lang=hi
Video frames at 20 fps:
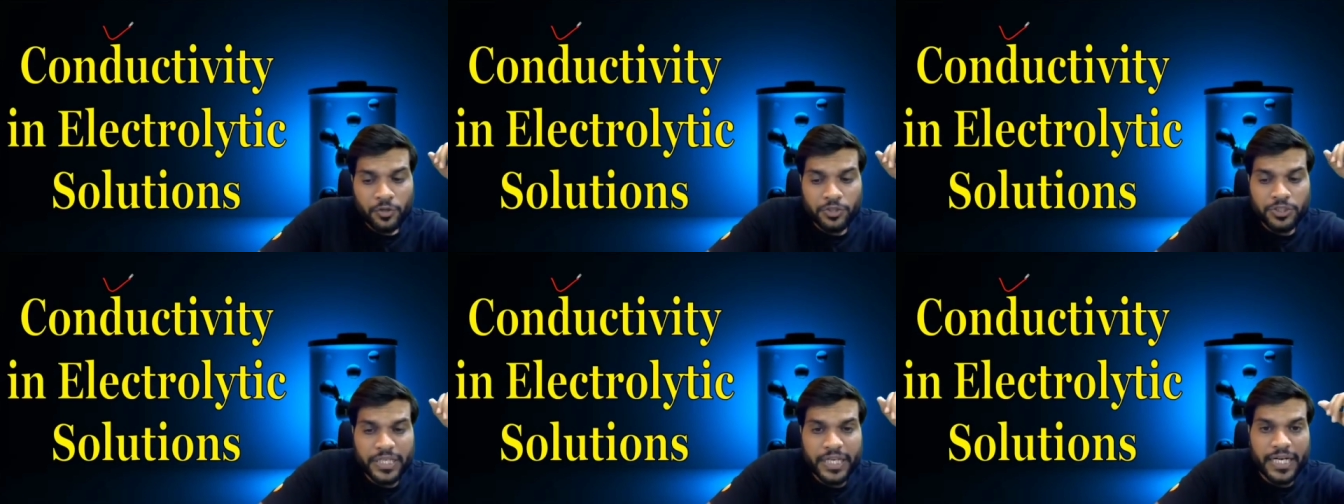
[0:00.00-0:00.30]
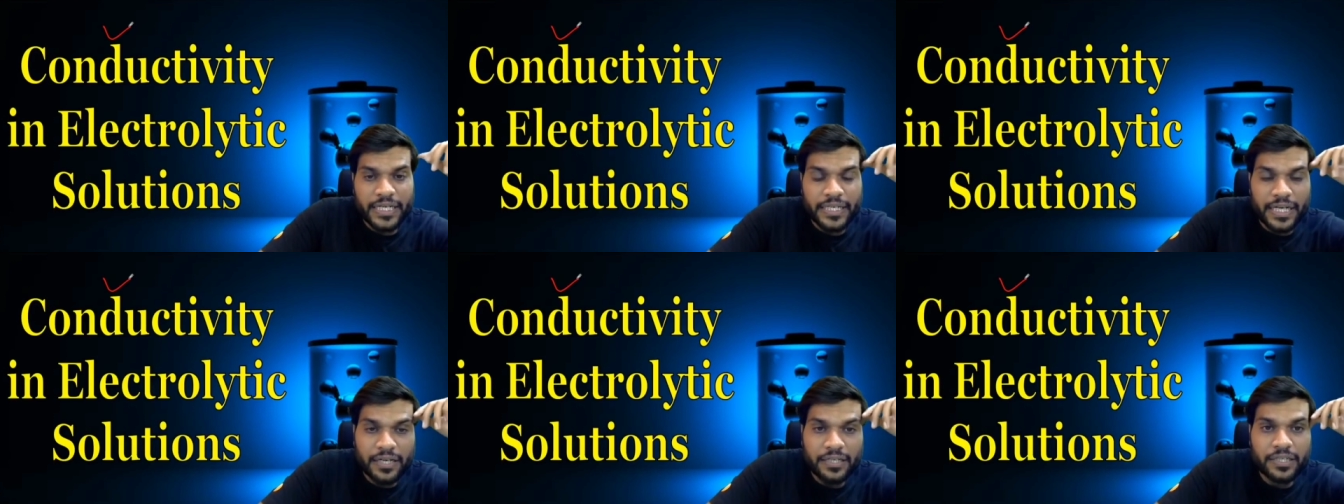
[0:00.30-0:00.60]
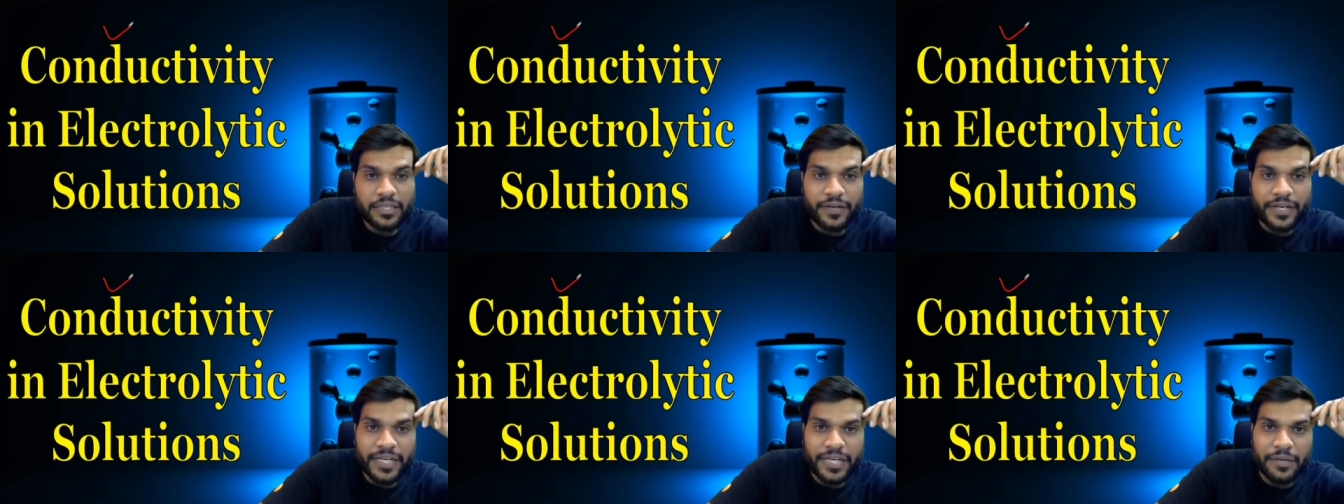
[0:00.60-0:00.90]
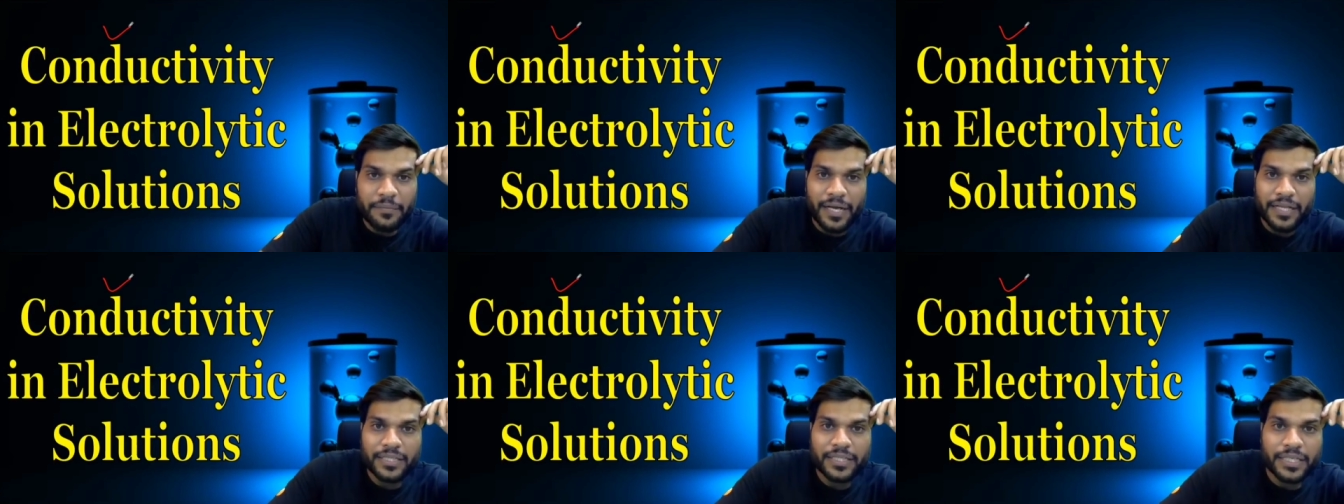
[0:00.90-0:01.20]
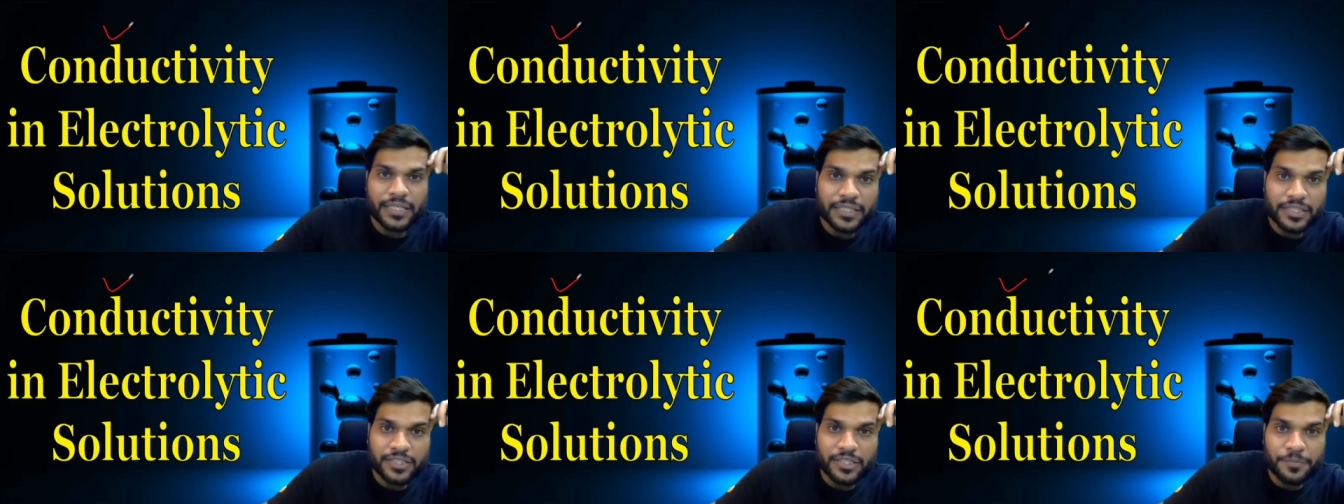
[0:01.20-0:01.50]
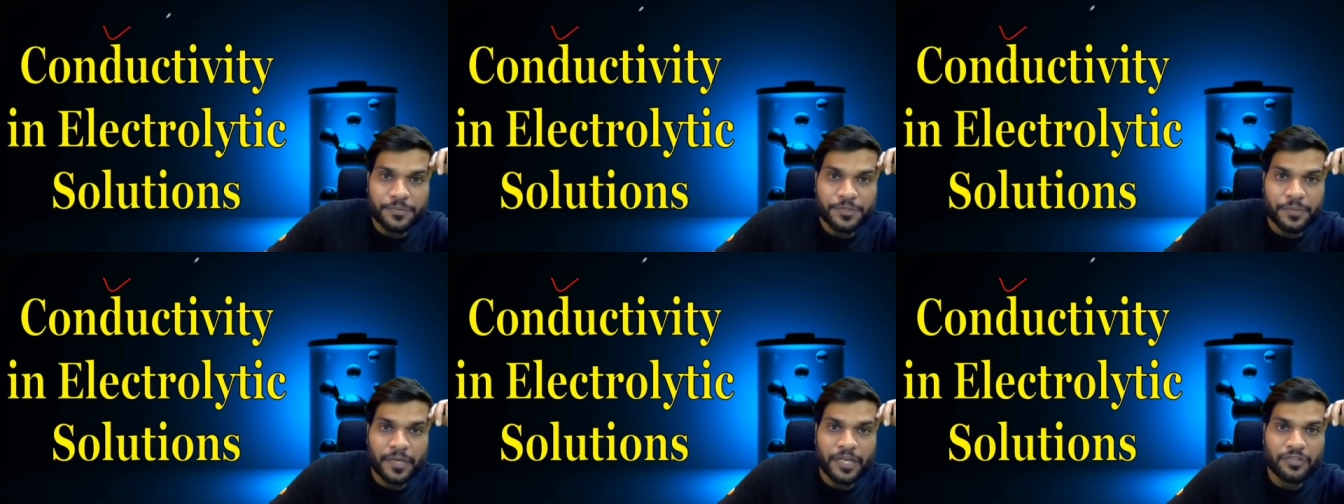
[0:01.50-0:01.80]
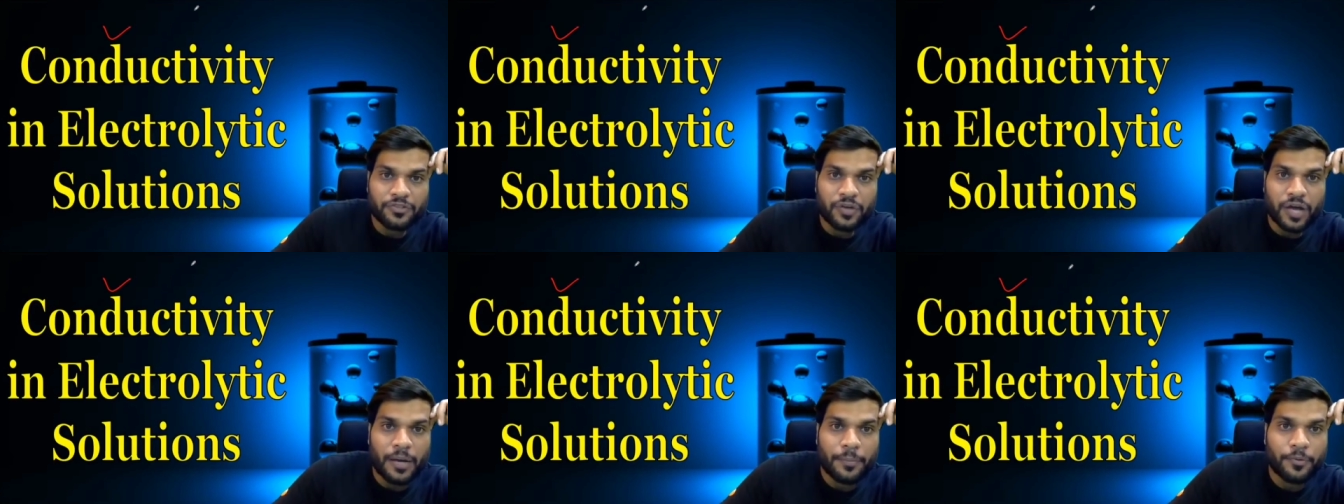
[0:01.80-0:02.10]
उसकी कंडक्टिविटी की बात करते हैं सबसे
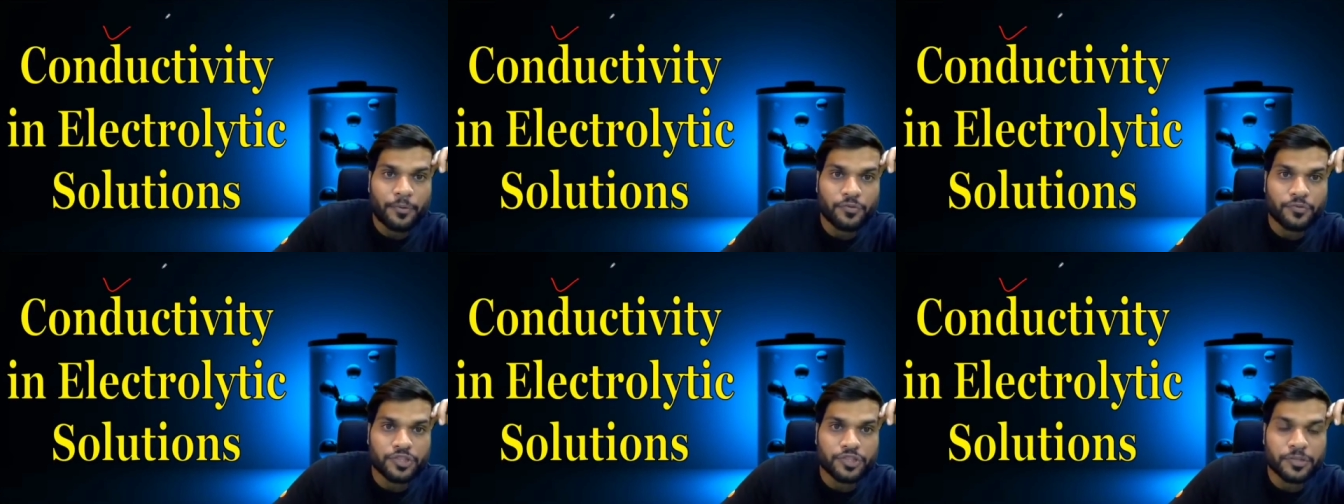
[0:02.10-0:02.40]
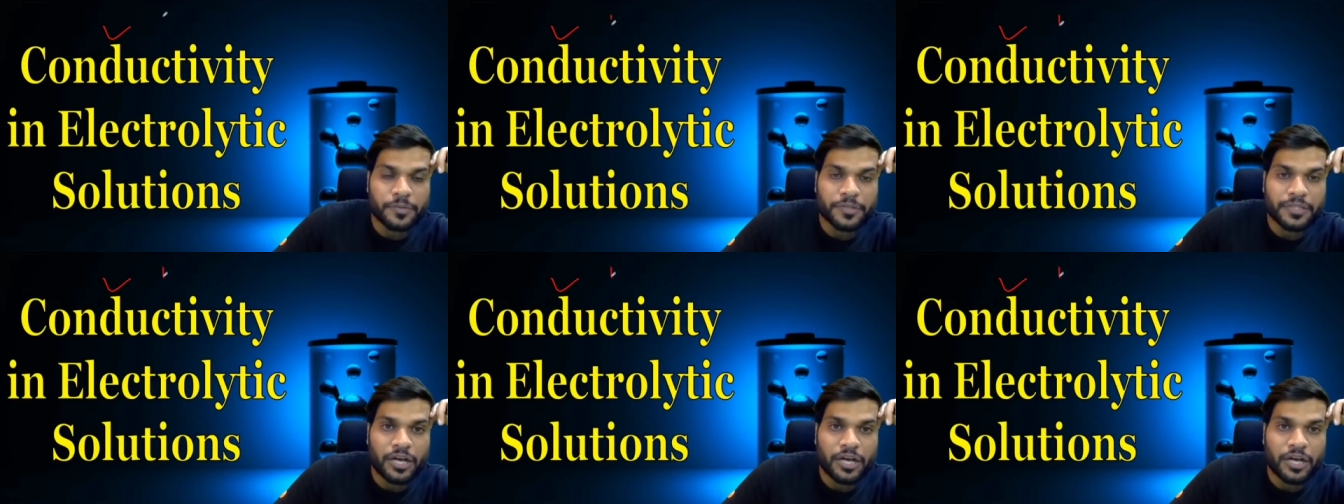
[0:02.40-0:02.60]
पहले तो आप लोग मुझे